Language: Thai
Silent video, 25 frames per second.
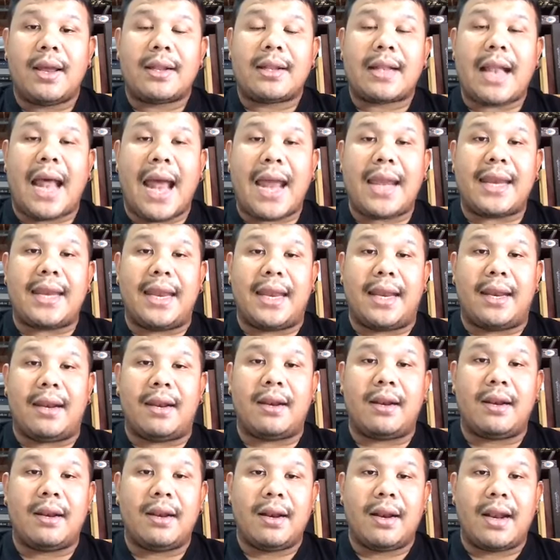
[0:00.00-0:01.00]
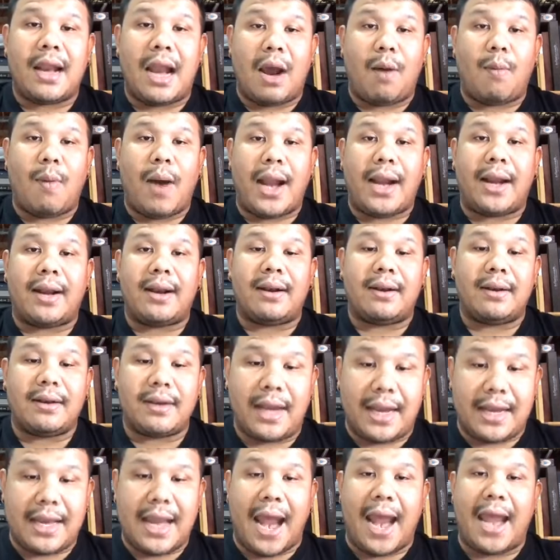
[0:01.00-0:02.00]
ใต้ดินรางวัล
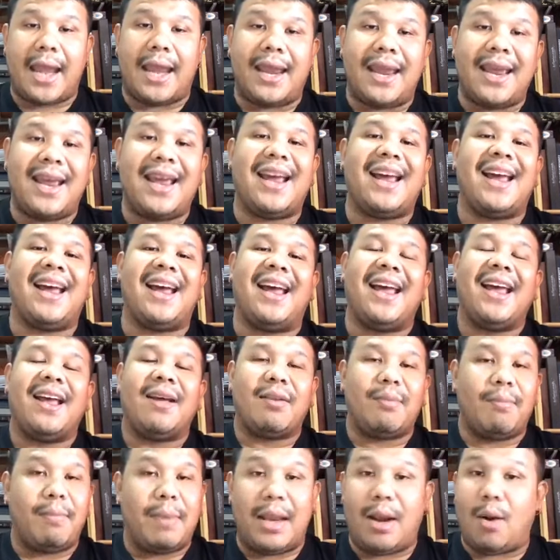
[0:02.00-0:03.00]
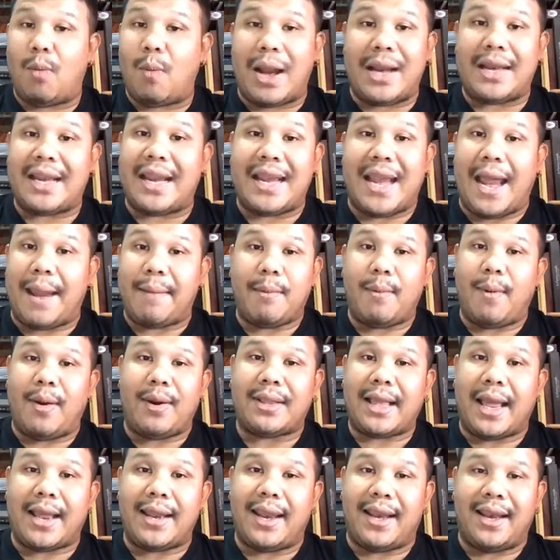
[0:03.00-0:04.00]
ใหญ่ ๆ มีรางวัลใหญ่ๆปะวะ
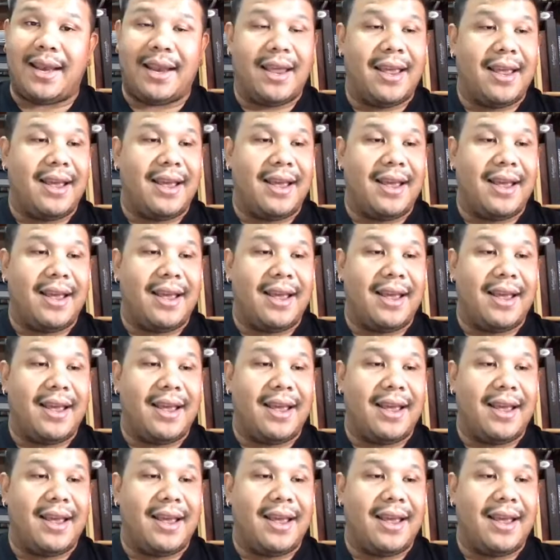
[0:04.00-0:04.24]
ใต้ดิน